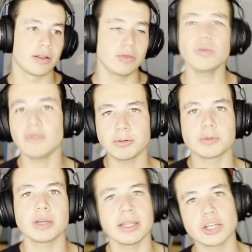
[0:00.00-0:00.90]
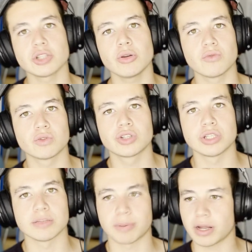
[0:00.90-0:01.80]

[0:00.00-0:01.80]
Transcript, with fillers: Ну, в общем-то, я начал новую жизнь.